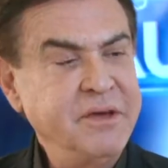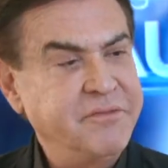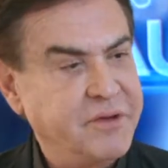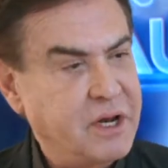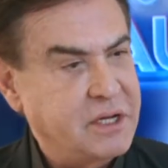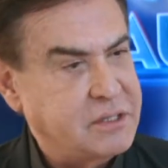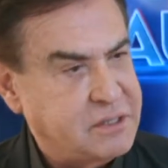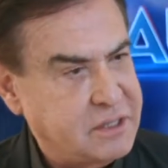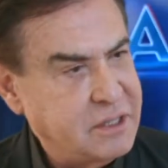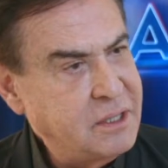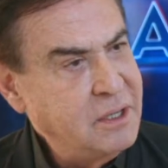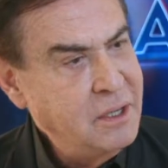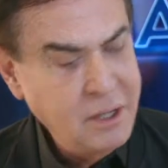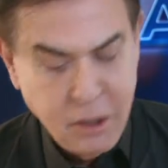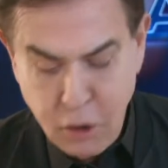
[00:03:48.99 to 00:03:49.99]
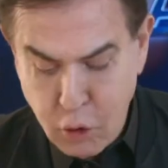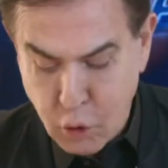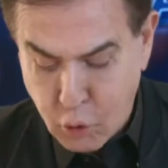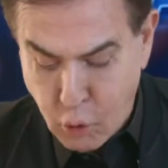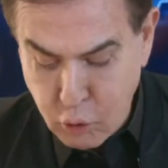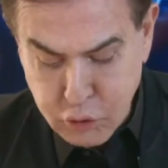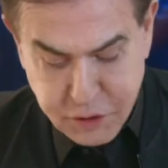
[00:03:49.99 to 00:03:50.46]
envelhecer
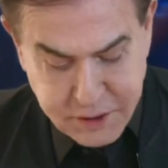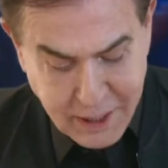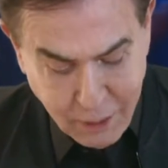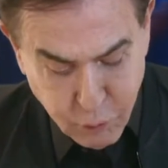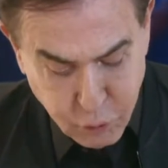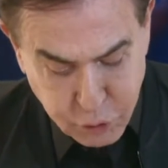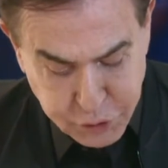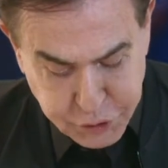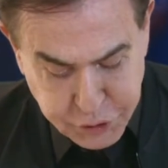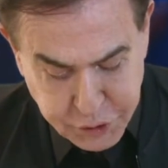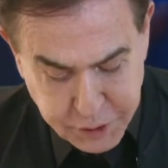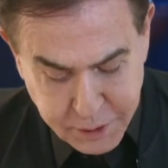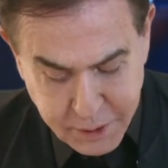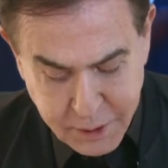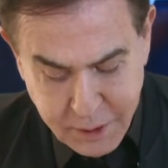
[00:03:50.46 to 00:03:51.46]
com saúde.